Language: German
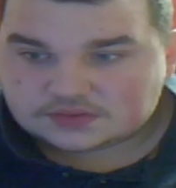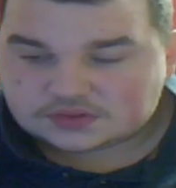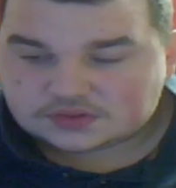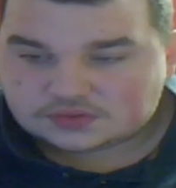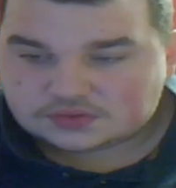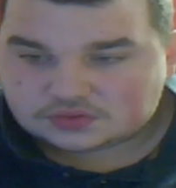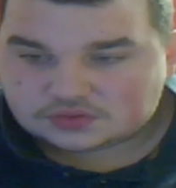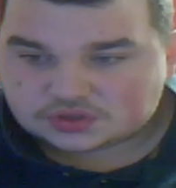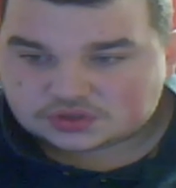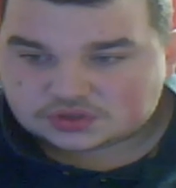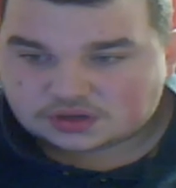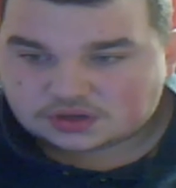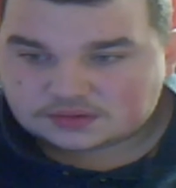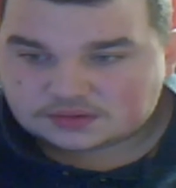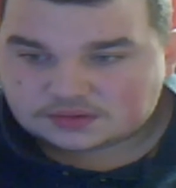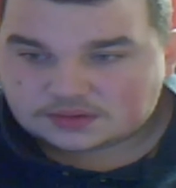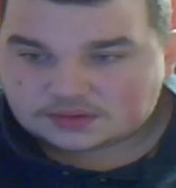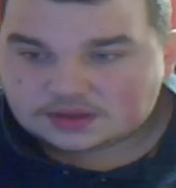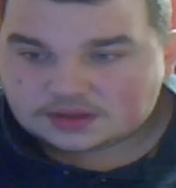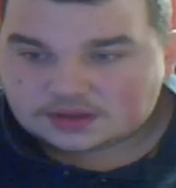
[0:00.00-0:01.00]

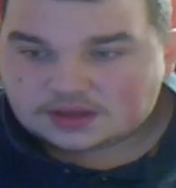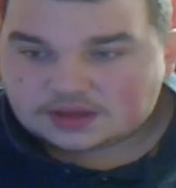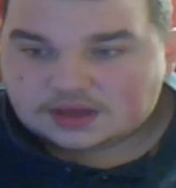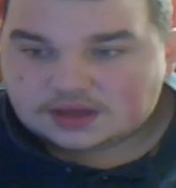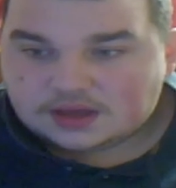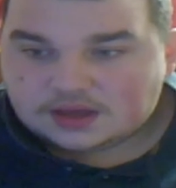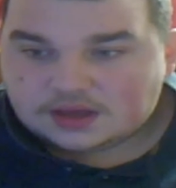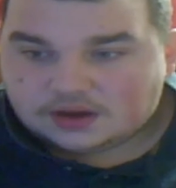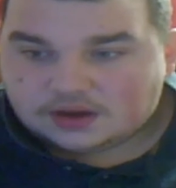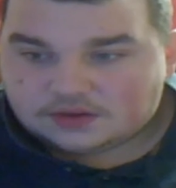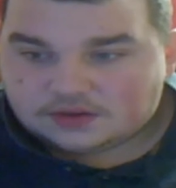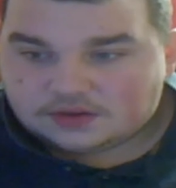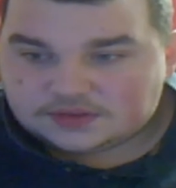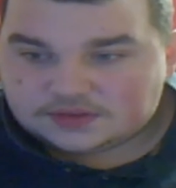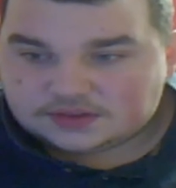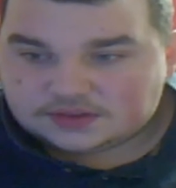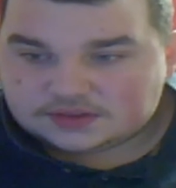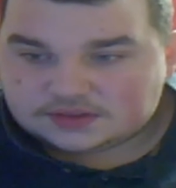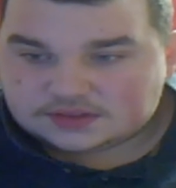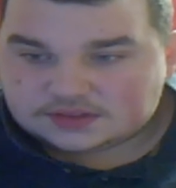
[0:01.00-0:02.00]
Zuschauen.
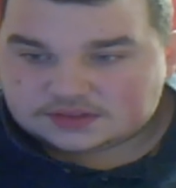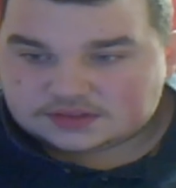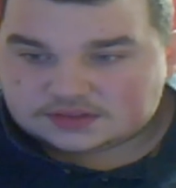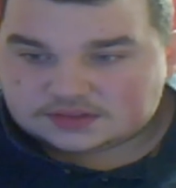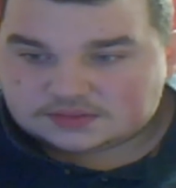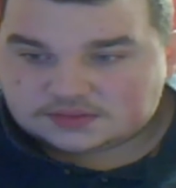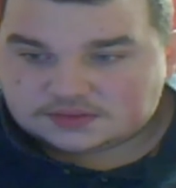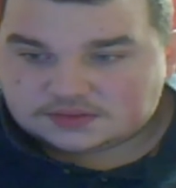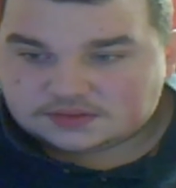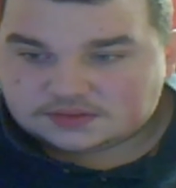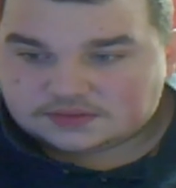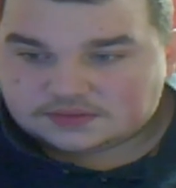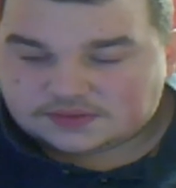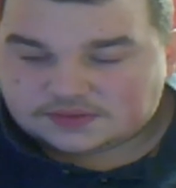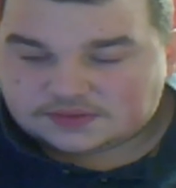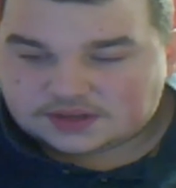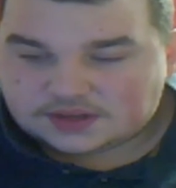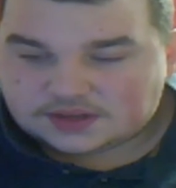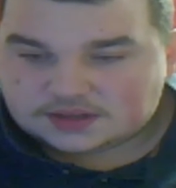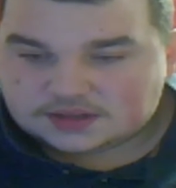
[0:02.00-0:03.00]
Hoffentlich euch, dass das Video
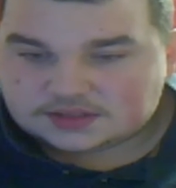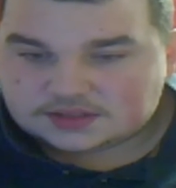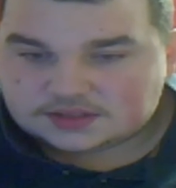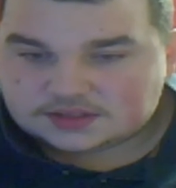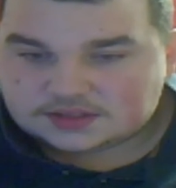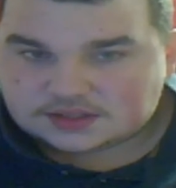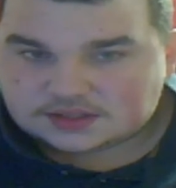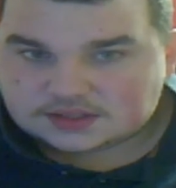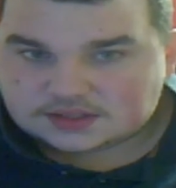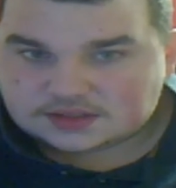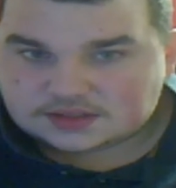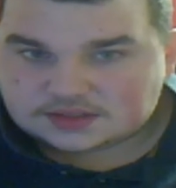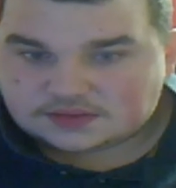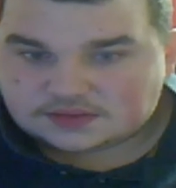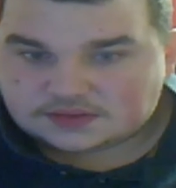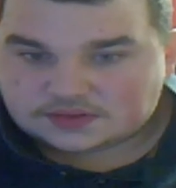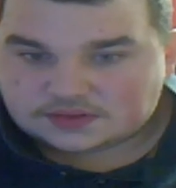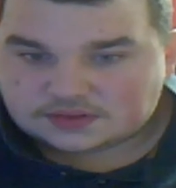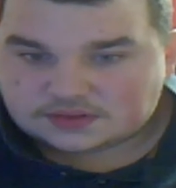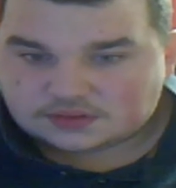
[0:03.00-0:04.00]
gefällt. Hinterlasst
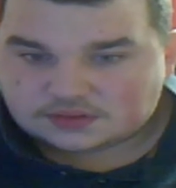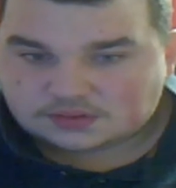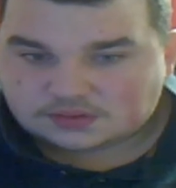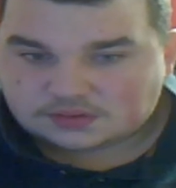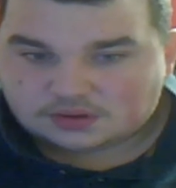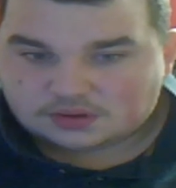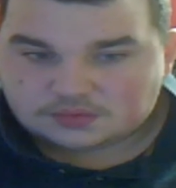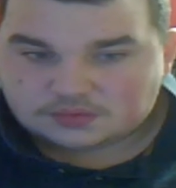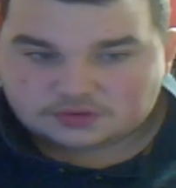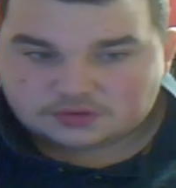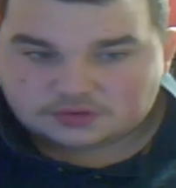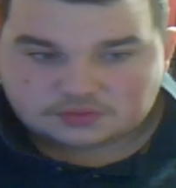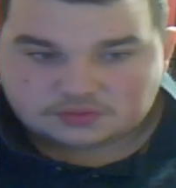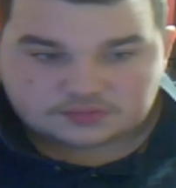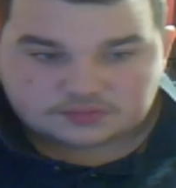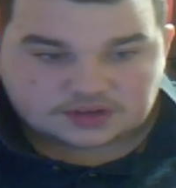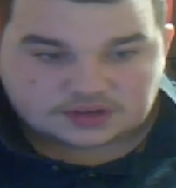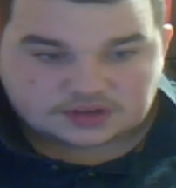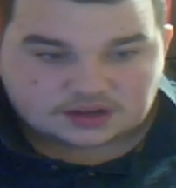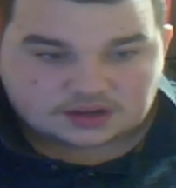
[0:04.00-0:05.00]
einfach noch einen Daumen
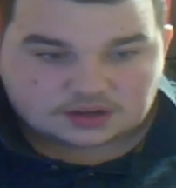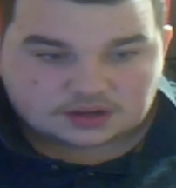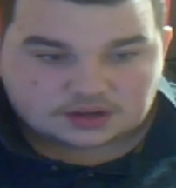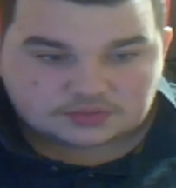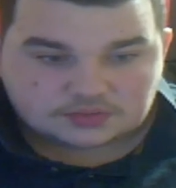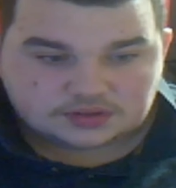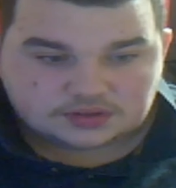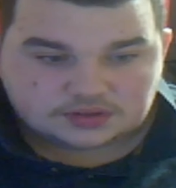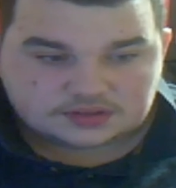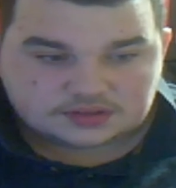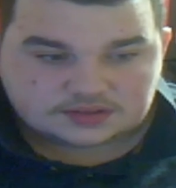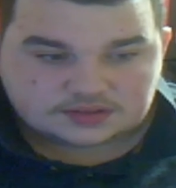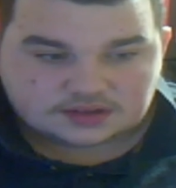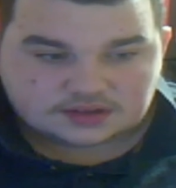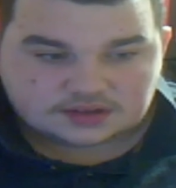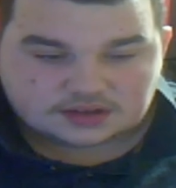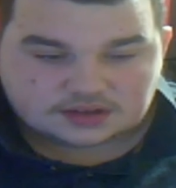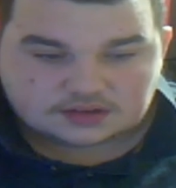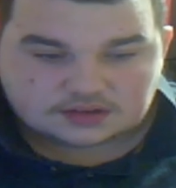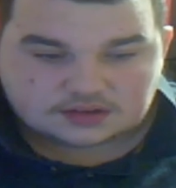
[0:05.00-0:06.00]
rum da. Abonniert diesen
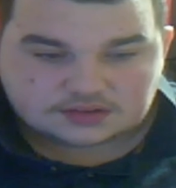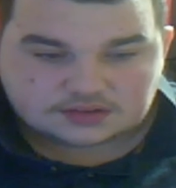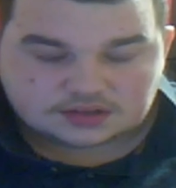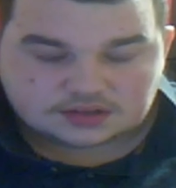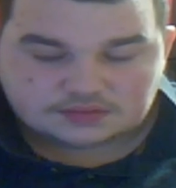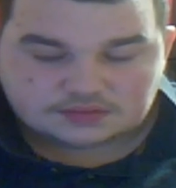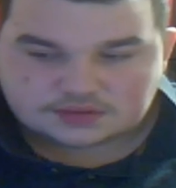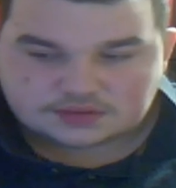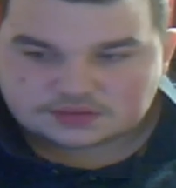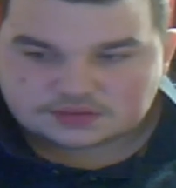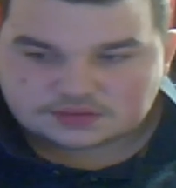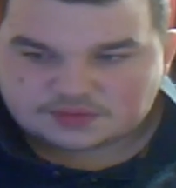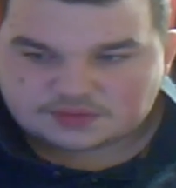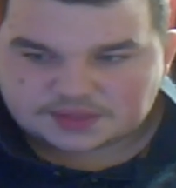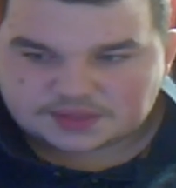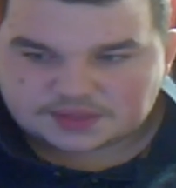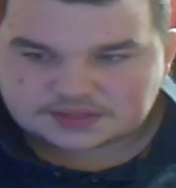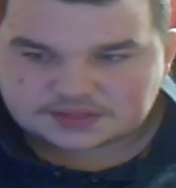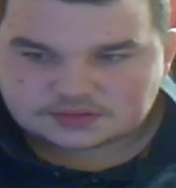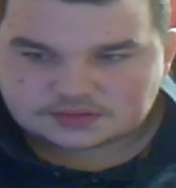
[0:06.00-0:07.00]
Kanal, um keine Videos zu
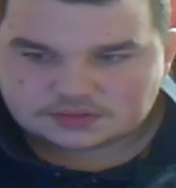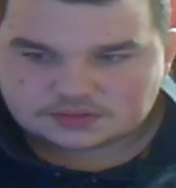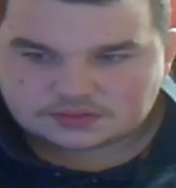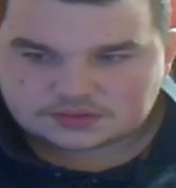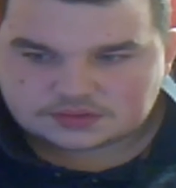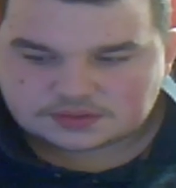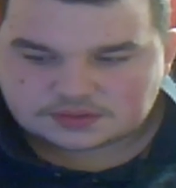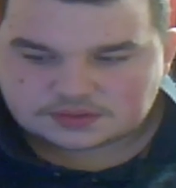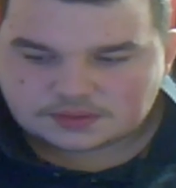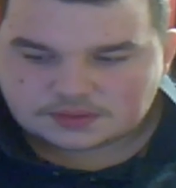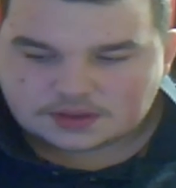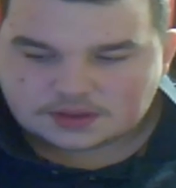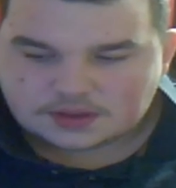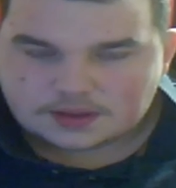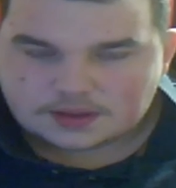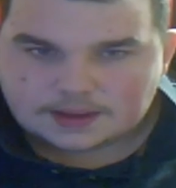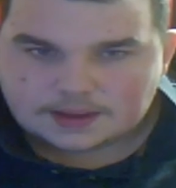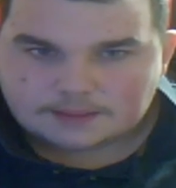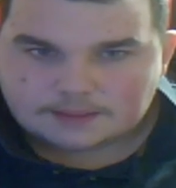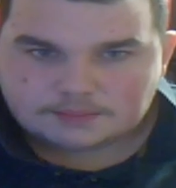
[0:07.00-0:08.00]
verpassen. Und
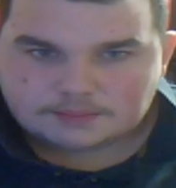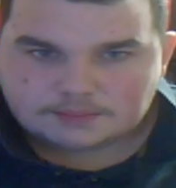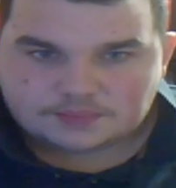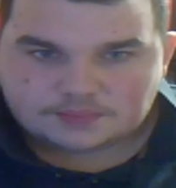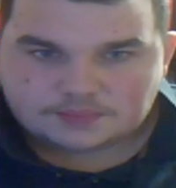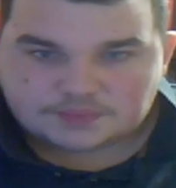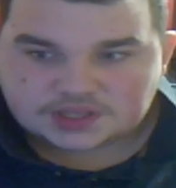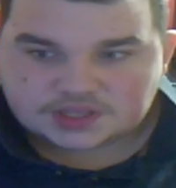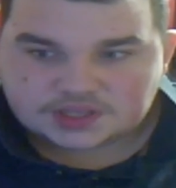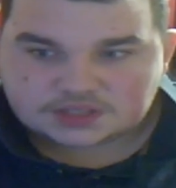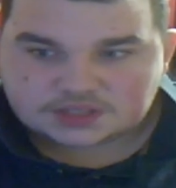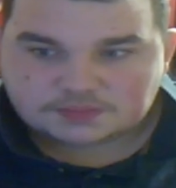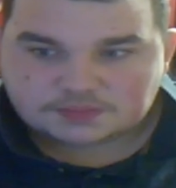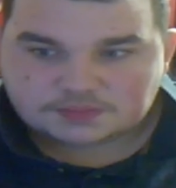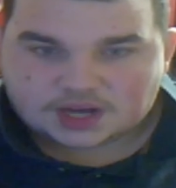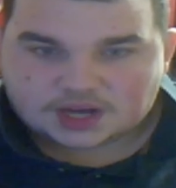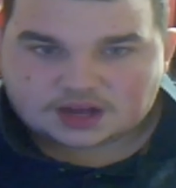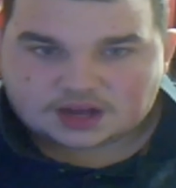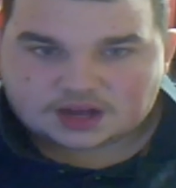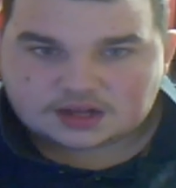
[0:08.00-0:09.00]
bis
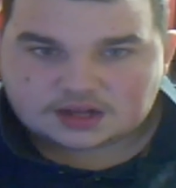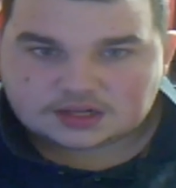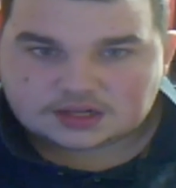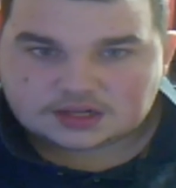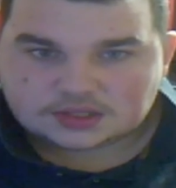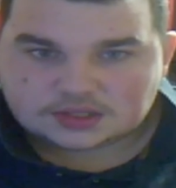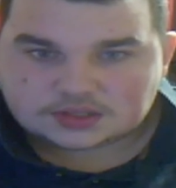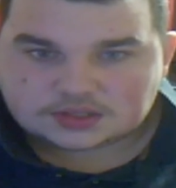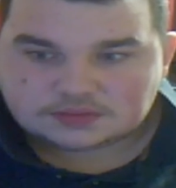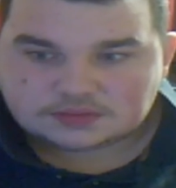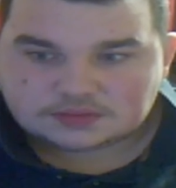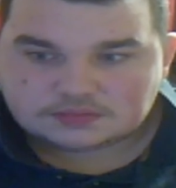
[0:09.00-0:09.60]
bald.